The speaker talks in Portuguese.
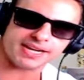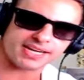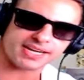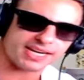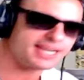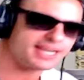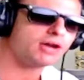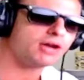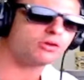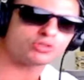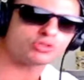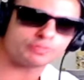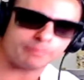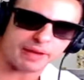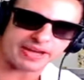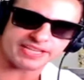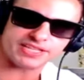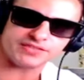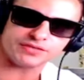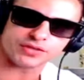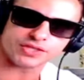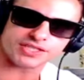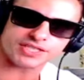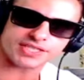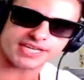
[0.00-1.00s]
Cadê os pais
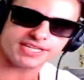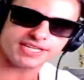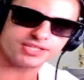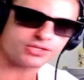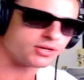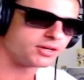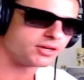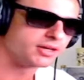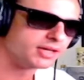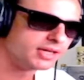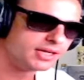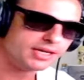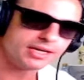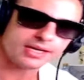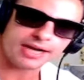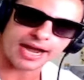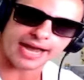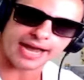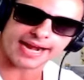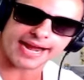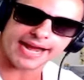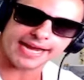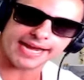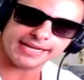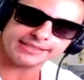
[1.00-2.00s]
de vocês, ô
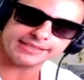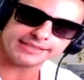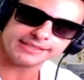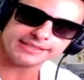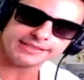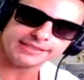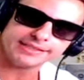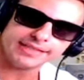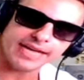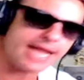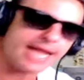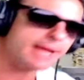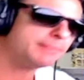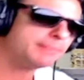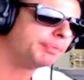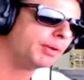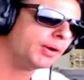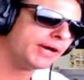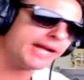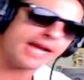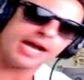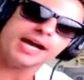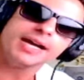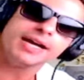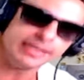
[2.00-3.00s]
caralho? Hein,
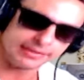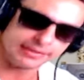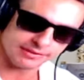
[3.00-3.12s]
porra?